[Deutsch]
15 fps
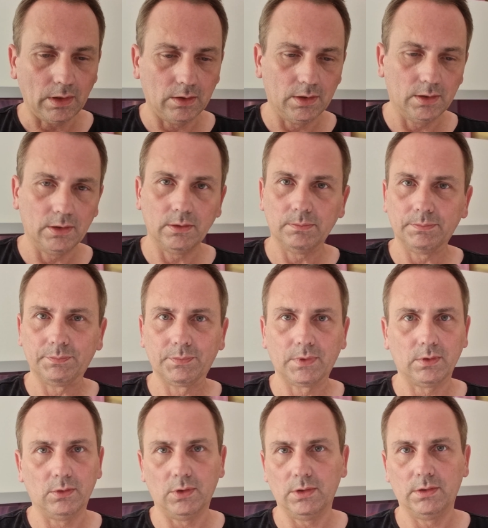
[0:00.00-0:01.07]
Ähm,
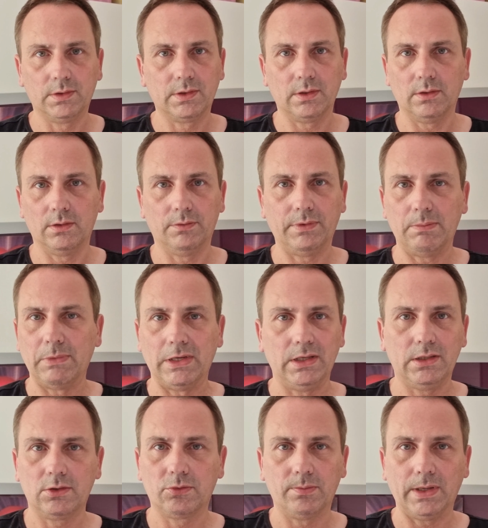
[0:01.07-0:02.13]
und äh, wenn mir
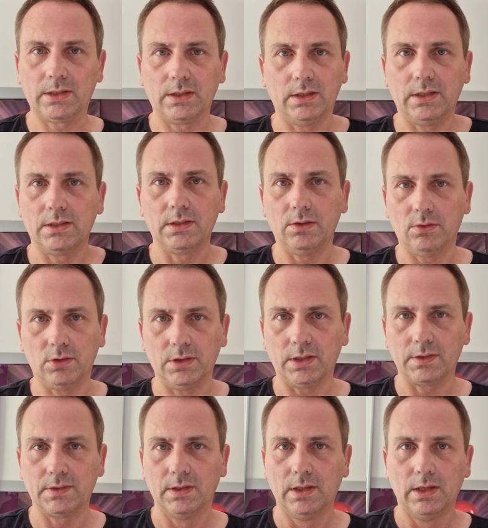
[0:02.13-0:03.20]
nichts schmeckt, dann esse ich auch
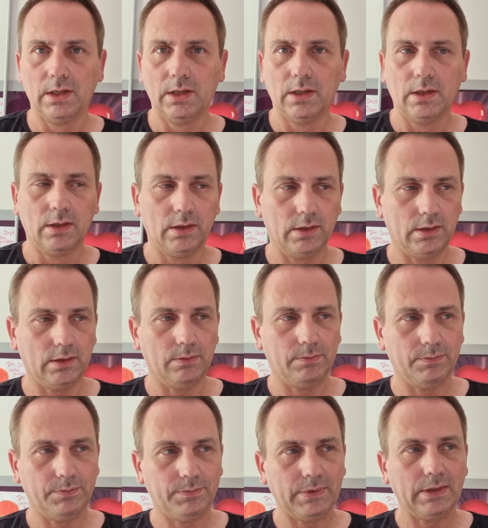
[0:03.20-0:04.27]
nichts.
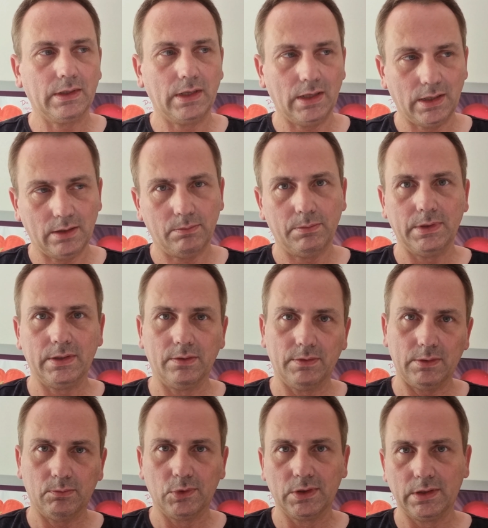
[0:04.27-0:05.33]
Ähm, klar, ein bisschen
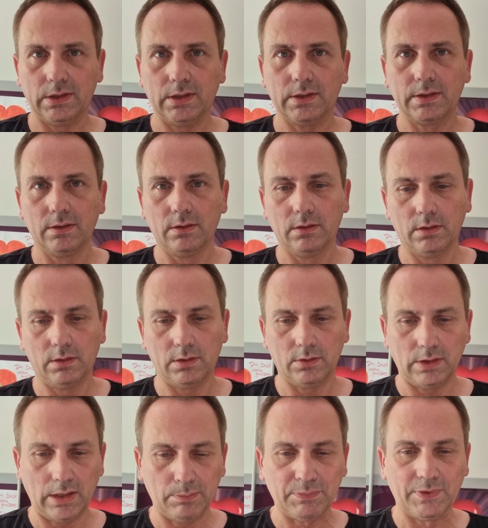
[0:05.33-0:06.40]
was muss ich essen.
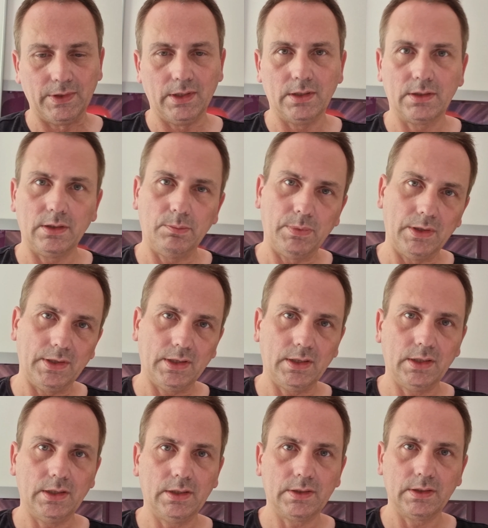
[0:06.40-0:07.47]
Also Apfel esse ich,
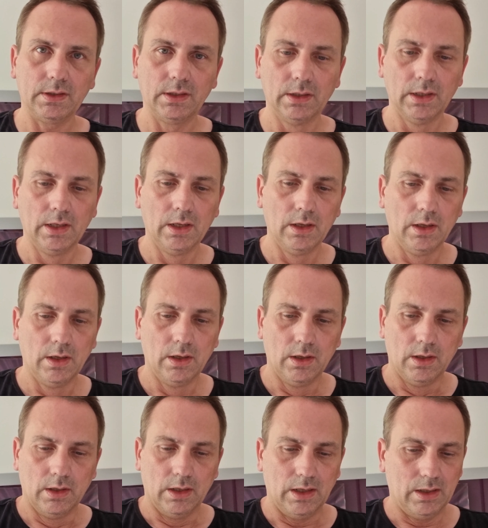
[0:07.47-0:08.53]
Banane esse ich.
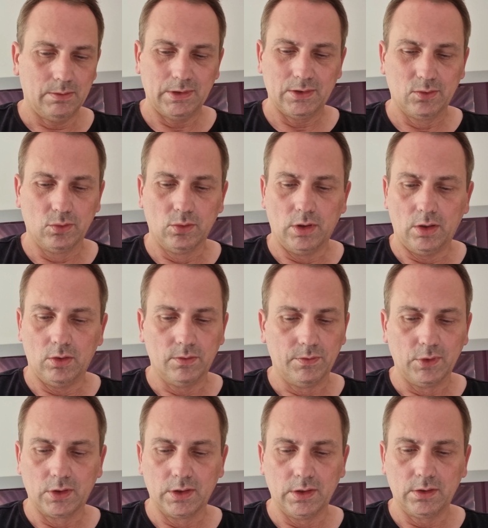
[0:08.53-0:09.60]
Aber so auch
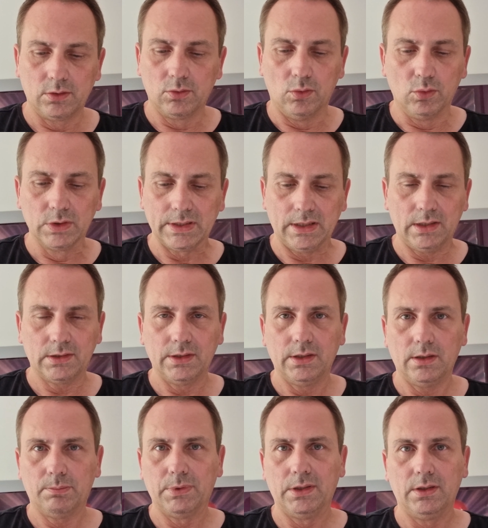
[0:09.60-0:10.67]
wirklich
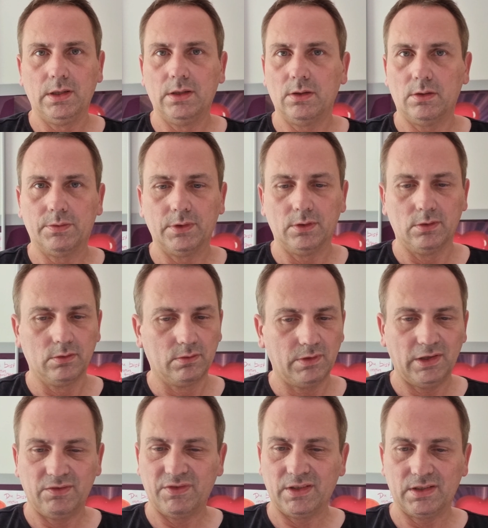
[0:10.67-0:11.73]
großartig Appetit auf
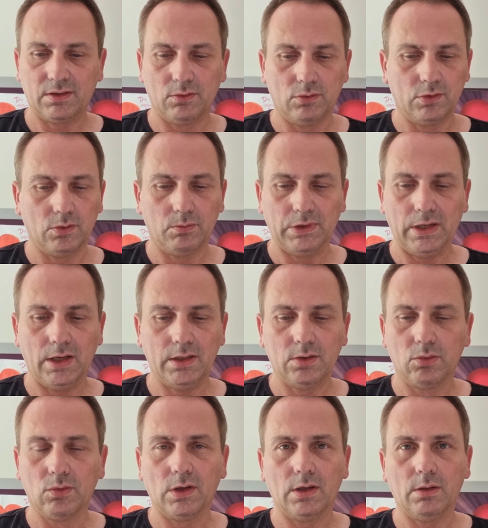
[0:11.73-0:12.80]
irgendetwas, so, so mit
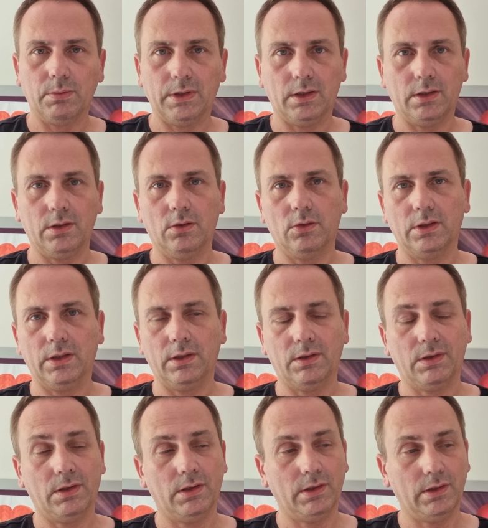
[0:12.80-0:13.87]
Heißhunger habe ich eigentlich auch nicht.
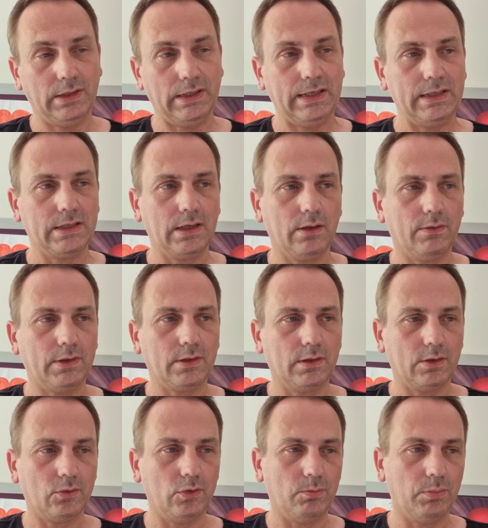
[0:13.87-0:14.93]
Einzige, was
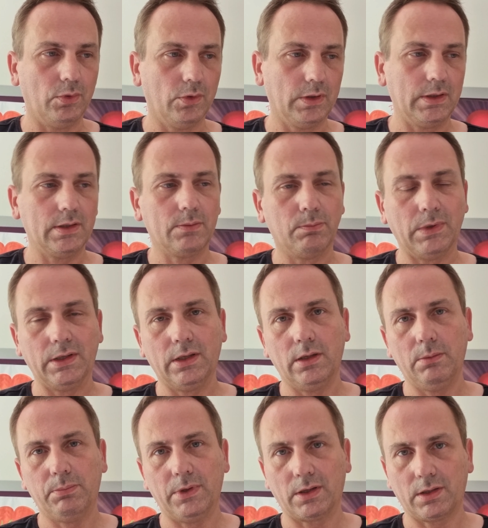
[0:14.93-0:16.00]
natürlich blöd ist, mein
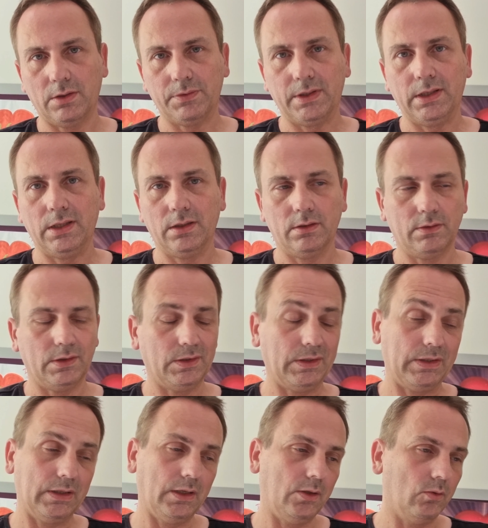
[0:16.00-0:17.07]
geliebter Kaffee.
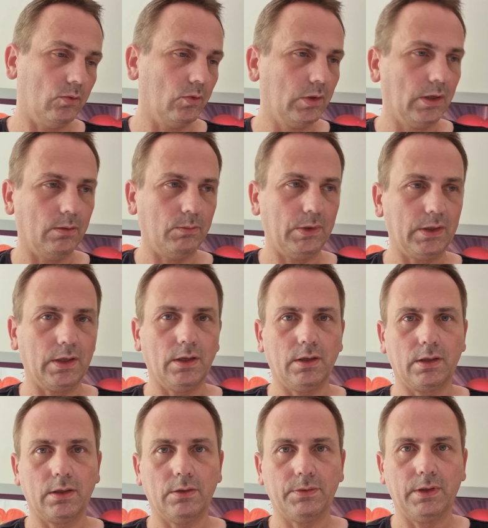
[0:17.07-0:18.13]
Ich trinke unheimlich
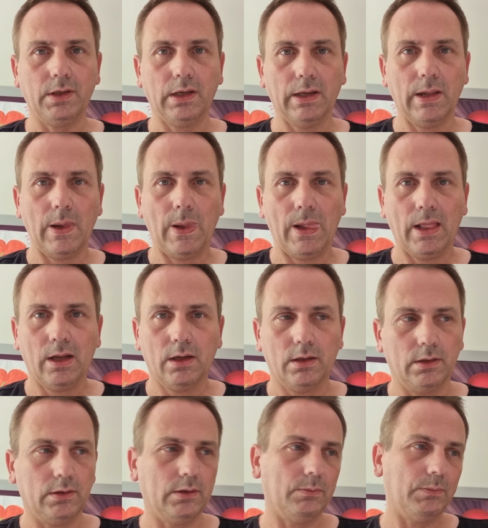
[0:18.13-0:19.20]
gerne Kaffee.
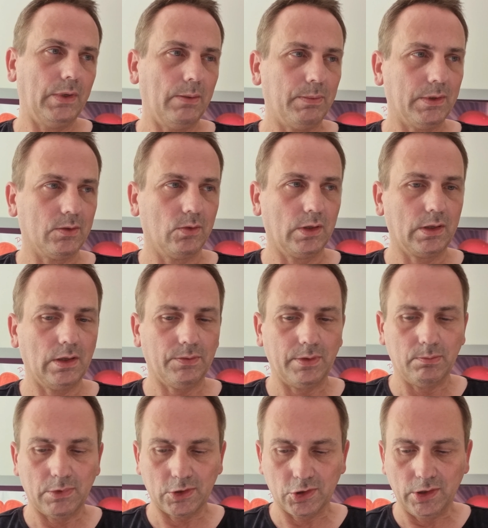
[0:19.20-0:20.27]
Ähm, ich ähm, habe ja so eine
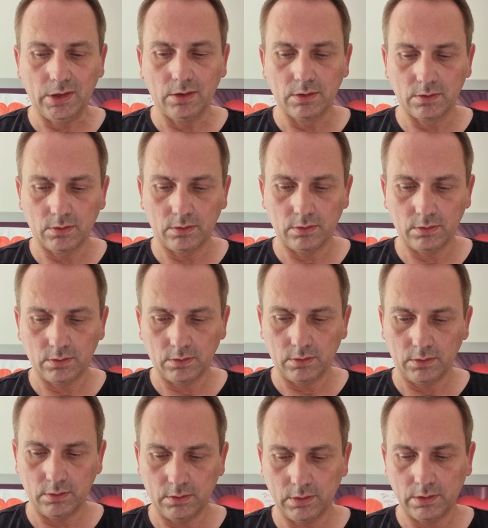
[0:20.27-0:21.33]
Kaffeemaschine, so eine, so
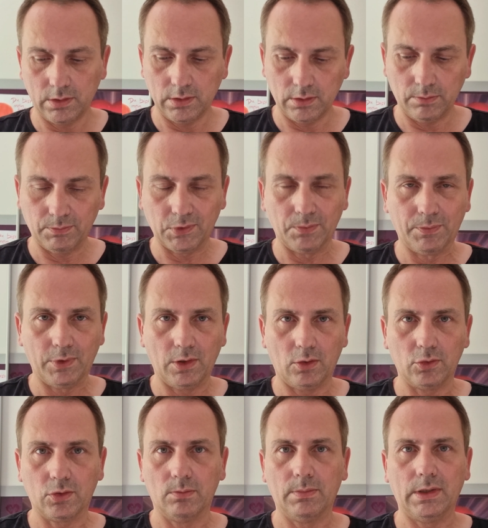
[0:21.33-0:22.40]
eine ähm, zum
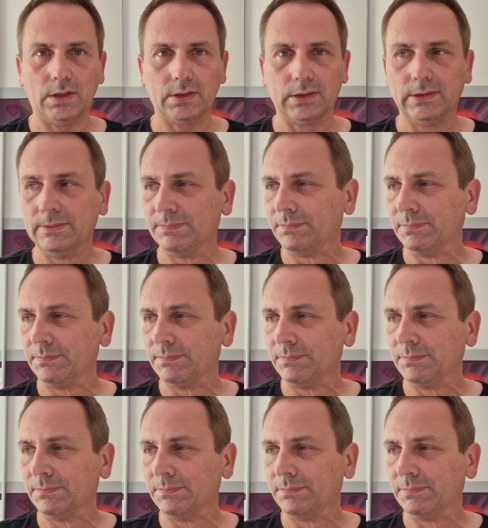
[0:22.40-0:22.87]
Vollautomat.